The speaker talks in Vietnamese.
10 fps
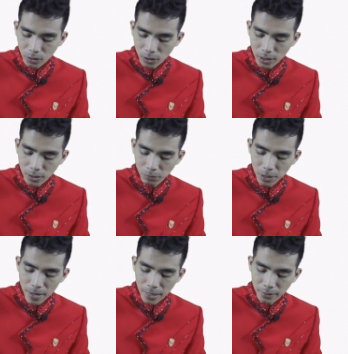có thể giống
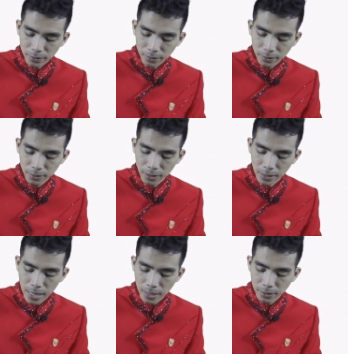như bạn
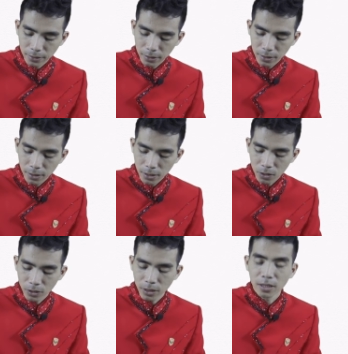người khác
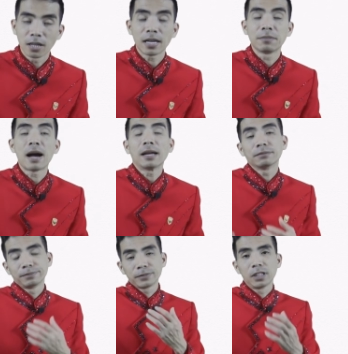có thể trở thành bạn
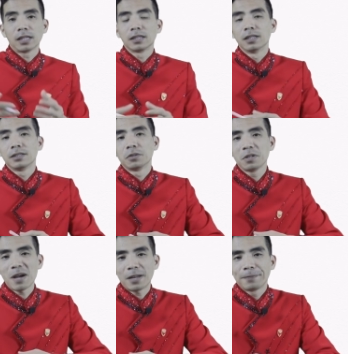trở thành người giống
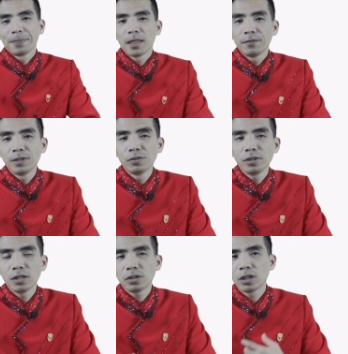như bạn ví dụ
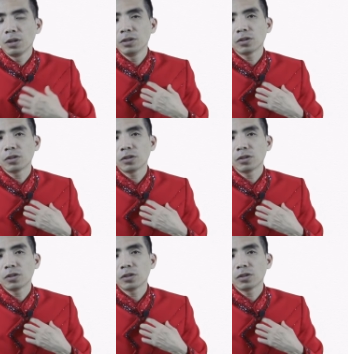như nếu